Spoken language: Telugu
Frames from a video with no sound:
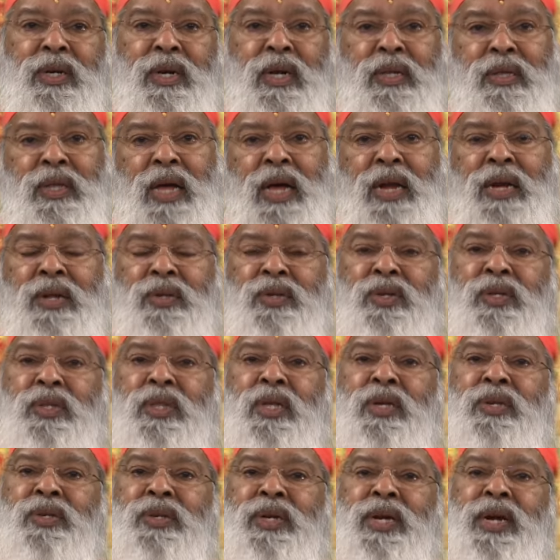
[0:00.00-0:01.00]
రథాన్ని
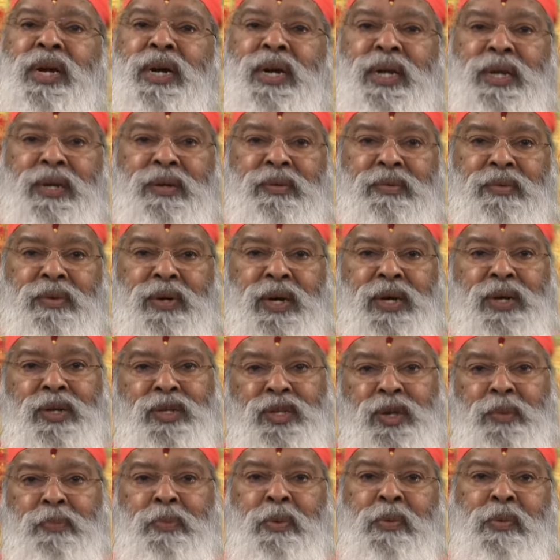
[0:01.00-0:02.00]
సిద్ధం చేయండి అని
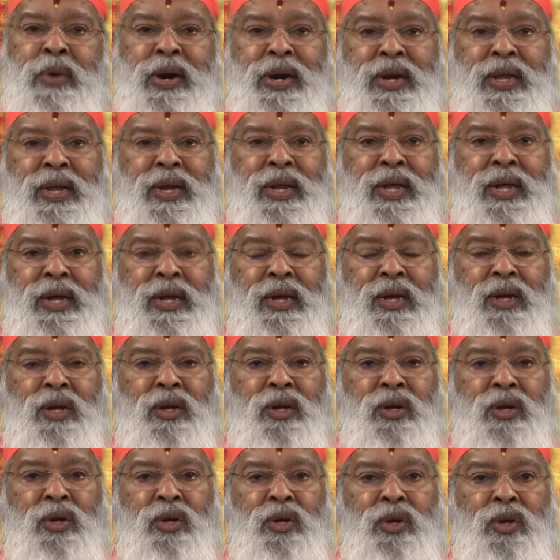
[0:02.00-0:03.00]
చెప్పి వెంటనే
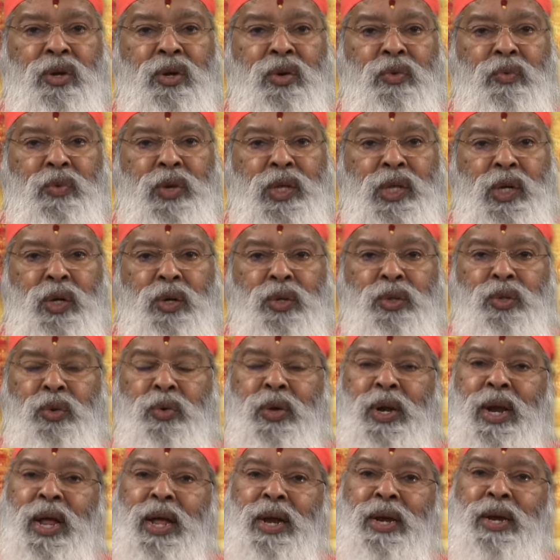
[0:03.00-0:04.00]
విదురుడితో
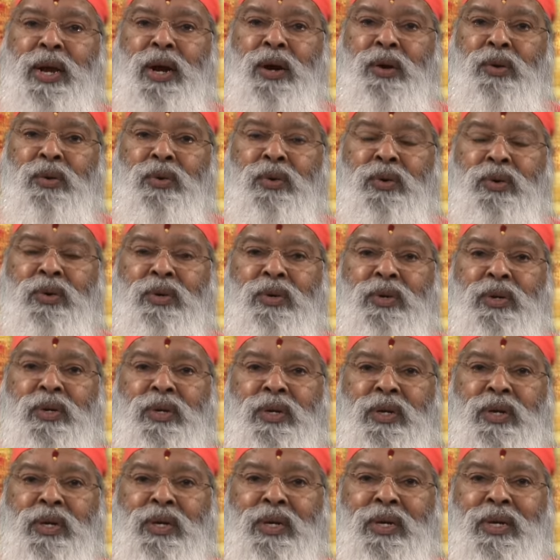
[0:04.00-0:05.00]
ఇలా అన్నాడు
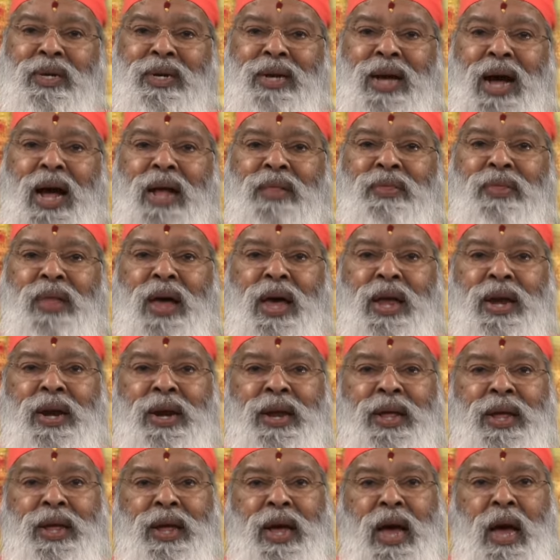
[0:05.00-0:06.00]

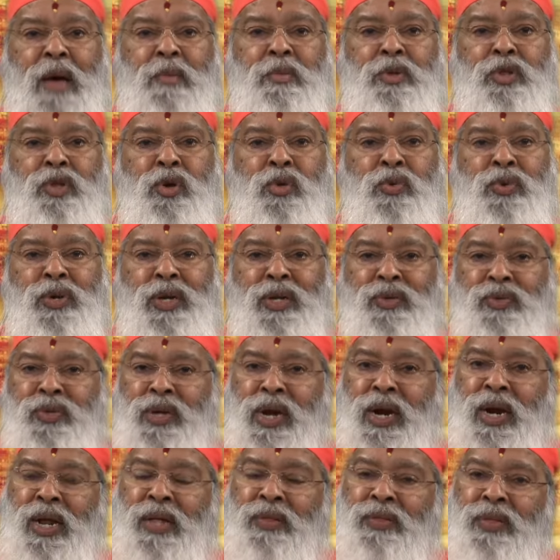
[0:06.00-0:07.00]
గాంధారిని ఆమెతో ఉన్న
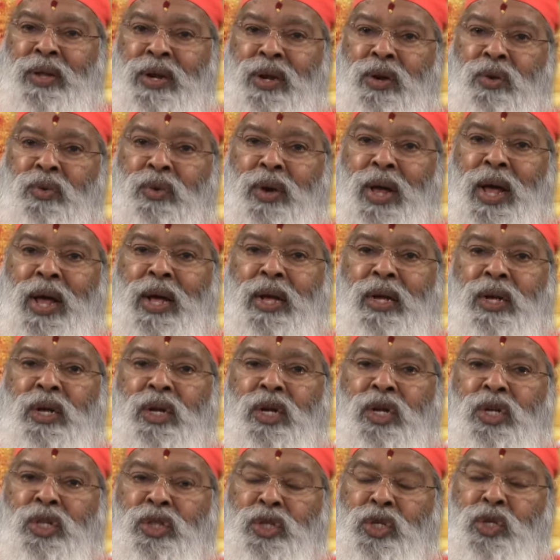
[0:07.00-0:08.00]
స్త్రీలందరినీ కూడా
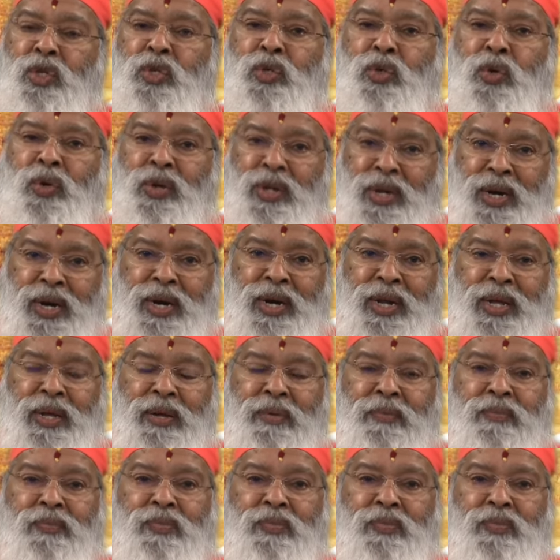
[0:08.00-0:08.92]
తీసుకొని రండి